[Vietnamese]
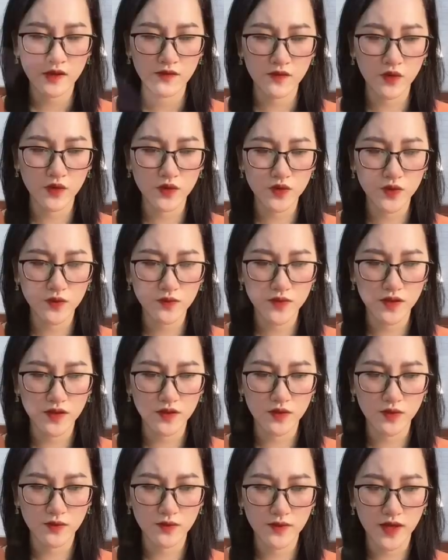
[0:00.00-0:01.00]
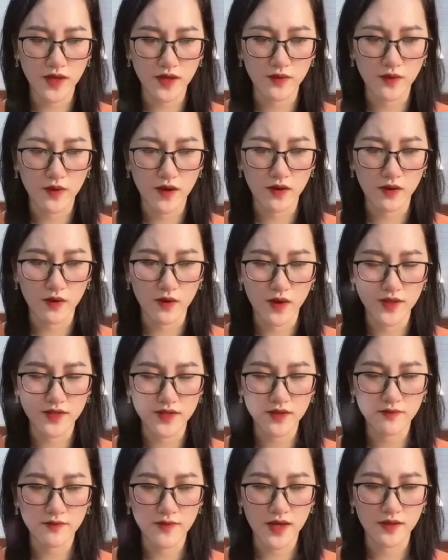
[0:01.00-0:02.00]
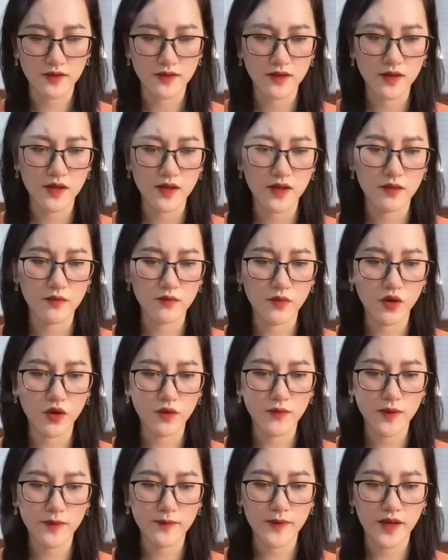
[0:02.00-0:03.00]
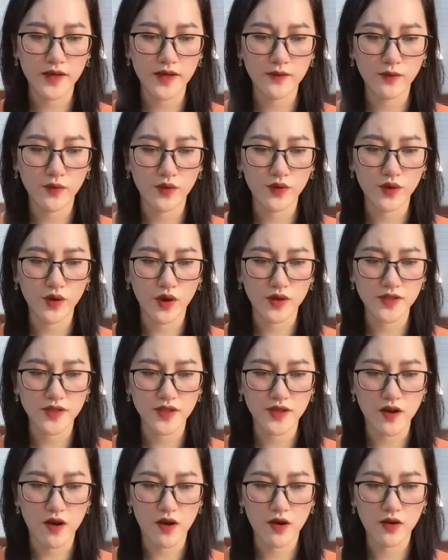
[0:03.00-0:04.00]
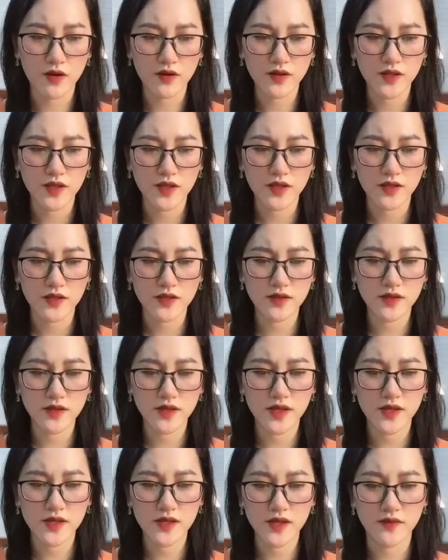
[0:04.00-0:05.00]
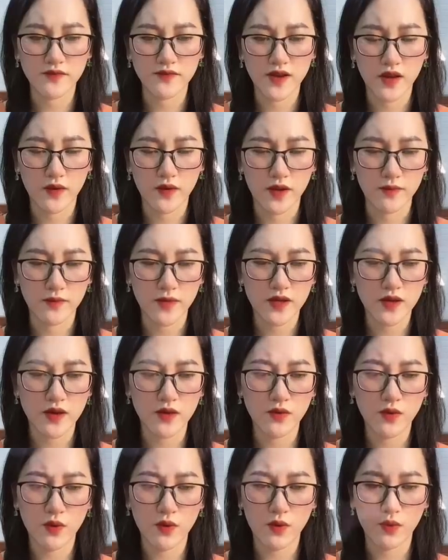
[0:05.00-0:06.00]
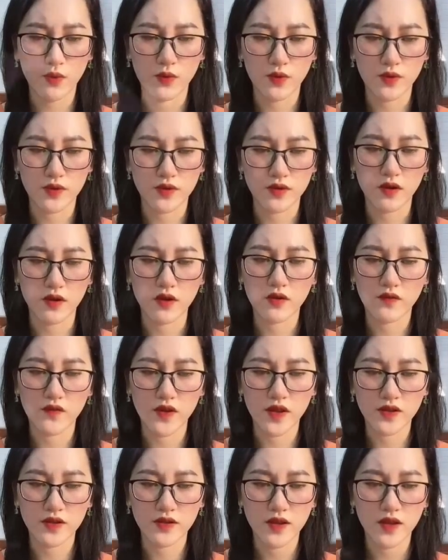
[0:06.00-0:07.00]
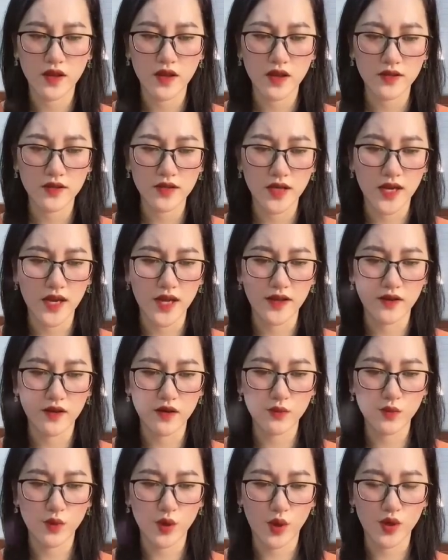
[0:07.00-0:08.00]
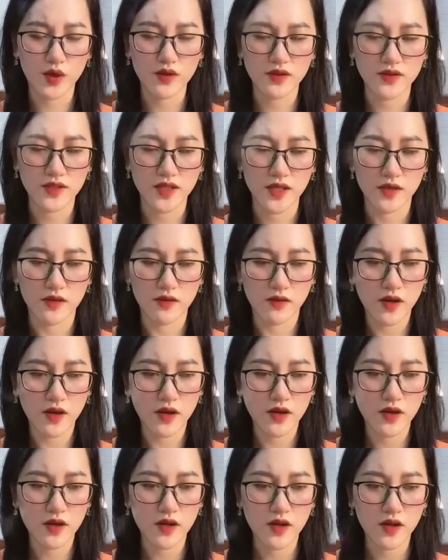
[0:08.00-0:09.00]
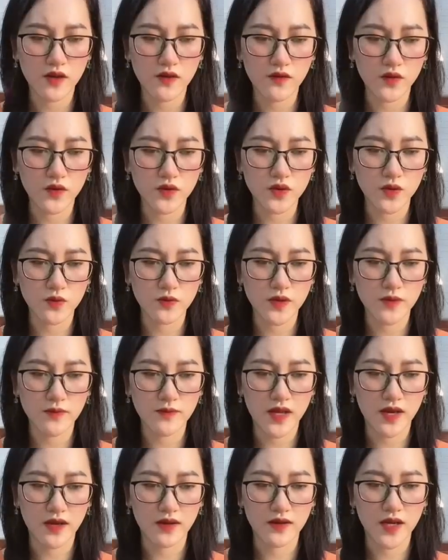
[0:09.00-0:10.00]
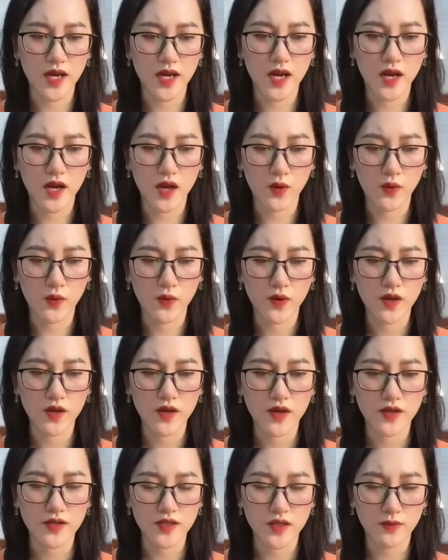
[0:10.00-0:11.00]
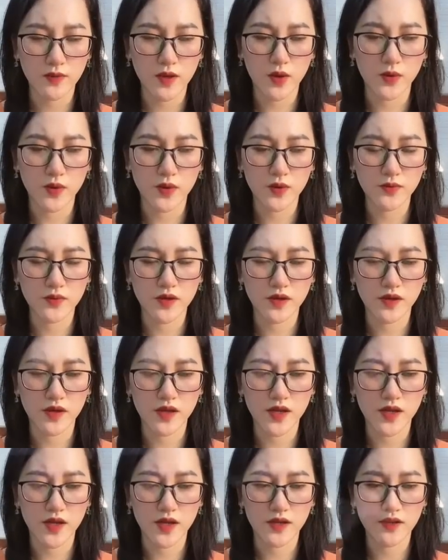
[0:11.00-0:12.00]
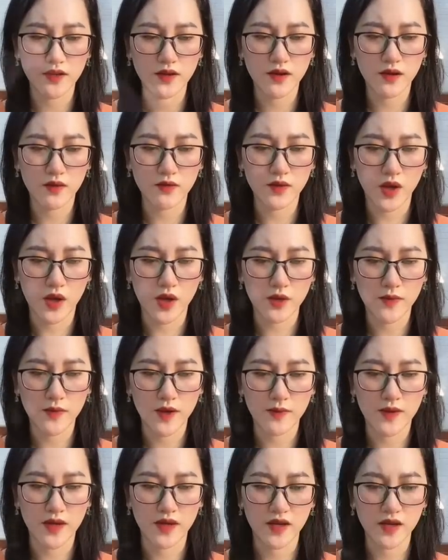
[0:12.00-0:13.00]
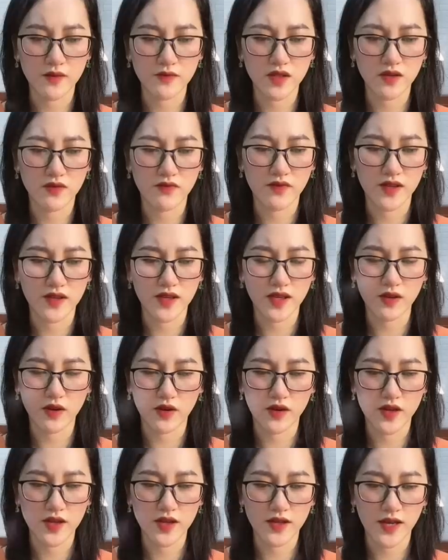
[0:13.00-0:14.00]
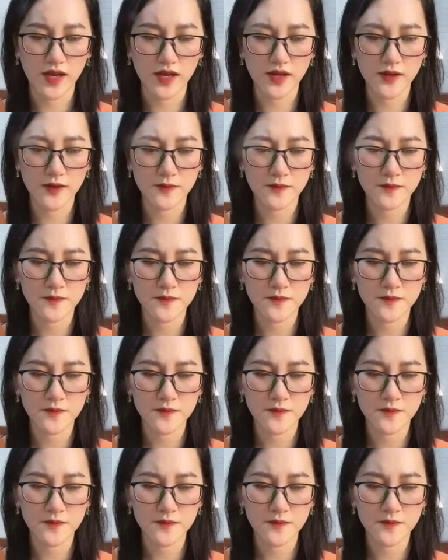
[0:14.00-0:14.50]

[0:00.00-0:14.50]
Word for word: Phù Dung nhìn khung cảnh hoảng loạn trước mặt Môi mấp máy muốn nói gì đó Nhưng khi nhìn vào ánh mắt đau khổ của từ ngưng viên Thì lại không nói được gì nữa Phù Dung im lặng đi lên lầu Trong đầu không ngừng nghĩ đến những câu nói mà bà Nghiêm Tiểu Vân đã nói khi nãy